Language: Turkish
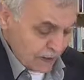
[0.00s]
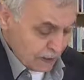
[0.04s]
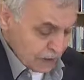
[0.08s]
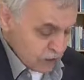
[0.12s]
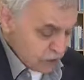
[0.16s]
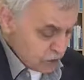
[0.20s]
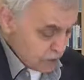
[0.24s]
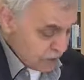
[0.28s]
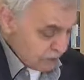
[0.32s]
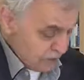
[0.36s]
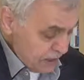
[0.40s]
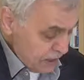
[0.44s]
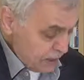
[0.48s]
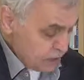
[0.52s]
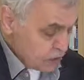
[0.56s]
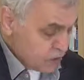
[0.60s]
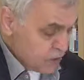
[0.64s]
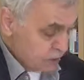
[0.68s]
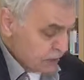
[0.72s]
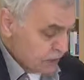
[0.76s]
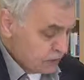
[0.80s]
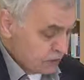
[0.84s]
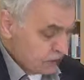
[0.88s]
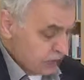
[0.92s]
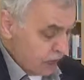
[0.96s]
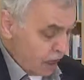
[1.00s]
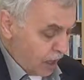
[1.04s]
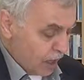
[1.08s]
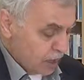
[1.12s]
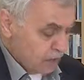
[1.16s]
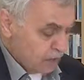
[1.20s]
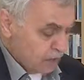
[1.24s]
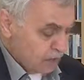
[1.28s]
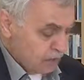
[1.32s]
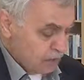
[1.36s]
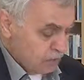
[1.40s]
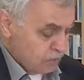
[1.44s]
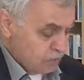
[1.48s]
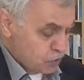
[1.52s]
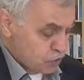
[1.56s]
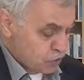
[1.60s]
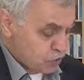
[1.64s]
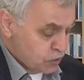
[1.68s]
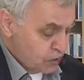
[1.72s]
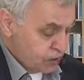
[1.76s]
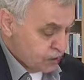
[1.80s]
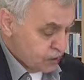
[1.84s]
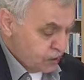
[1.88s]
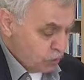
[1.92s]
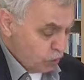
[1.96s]
hiçbir cihetle akıl
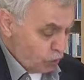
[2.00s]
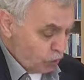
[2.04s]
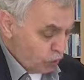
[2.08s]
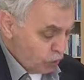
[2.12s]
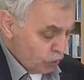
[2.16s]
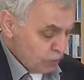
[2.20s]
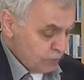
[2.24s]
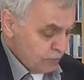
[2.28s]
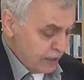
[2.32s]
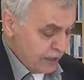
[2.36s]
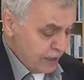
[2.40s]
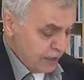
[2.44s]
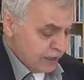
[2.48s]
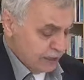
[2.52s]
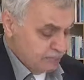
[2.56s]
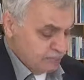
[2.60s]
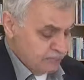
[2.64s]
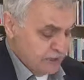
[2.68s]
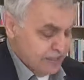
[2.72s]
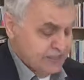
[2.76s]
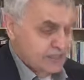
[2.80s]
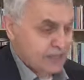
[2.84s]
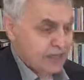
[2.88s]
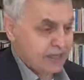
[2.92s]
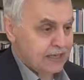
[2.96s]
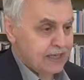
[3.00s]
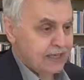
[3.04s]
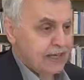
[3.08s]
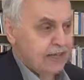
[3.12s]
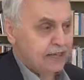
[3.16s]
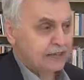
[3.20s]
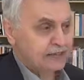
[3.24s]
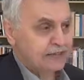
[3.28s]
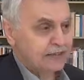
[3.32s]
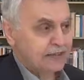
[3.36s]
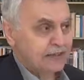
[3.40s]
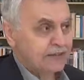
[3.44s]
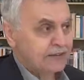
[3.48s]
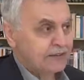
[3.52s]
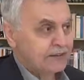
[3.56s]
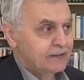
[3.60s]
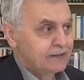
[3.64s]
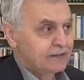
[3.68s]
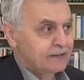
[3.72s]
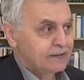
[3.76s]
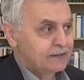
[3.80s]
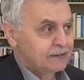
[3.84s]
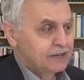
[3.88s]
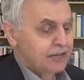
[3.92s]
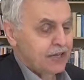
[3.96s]
müstakil olmayan meselelerde
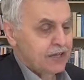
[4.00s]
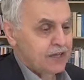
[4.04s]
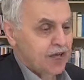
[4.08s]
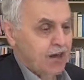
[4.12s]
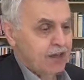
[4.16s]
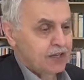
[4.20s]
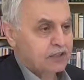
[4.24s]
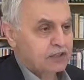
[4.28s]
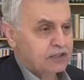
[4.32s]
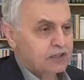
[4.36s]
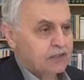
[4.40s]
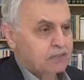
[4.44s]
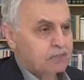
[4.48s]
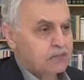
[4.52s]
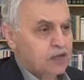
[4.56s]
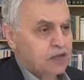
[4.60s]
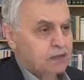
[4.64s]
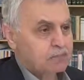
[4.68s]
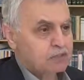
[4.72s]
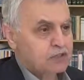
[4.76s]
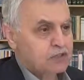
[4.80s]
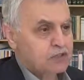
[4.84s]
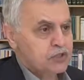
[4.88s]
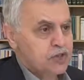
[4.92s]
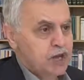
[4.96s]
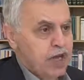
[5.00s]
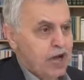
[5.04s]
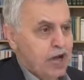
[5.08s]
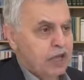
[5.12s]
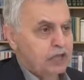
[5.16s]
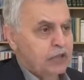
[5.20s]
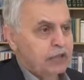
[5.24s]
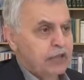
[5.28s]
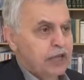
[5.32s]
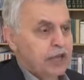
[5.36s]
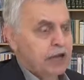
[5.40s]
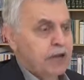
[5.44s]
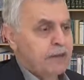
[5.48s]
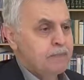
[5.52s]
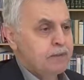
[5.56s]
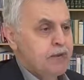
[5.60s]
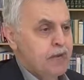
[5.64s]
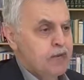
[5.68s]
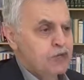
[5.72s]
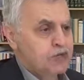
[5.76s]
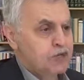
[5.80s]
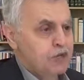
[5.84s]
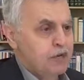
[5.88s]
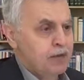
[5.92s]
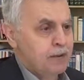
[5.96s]
yani aklın tek başına
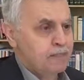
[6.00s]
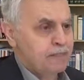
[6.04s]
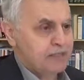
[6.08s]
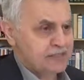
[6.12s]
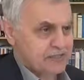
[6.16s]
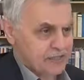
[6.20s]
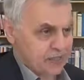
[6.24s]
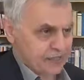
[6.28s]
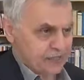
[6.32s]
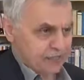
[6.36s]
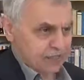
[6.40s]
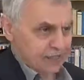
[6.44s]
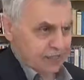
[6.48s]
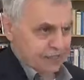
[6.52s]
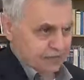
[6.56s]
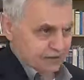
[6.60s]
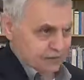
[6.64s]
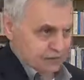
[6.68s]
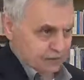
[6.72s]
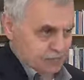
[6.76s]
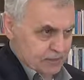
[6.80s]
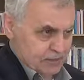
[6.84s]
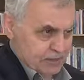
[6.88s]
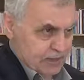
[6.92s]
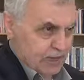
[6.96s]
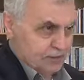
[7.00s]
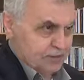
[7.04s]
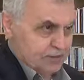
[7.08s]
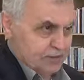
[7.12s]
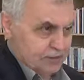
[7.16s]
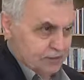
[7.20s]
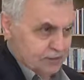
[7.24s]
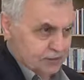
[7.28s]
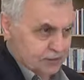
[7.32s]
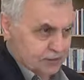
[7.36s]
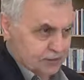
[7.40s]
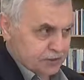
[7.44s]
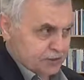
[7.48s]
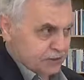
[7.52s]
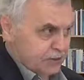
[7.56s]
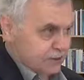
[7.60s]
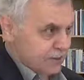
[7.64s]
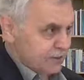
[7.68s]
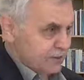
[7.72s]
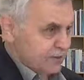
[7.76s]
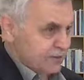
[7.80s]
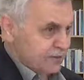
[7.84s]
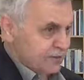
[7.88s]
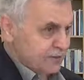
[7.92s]
anlayamayacağı meselelerde misal verdik işte.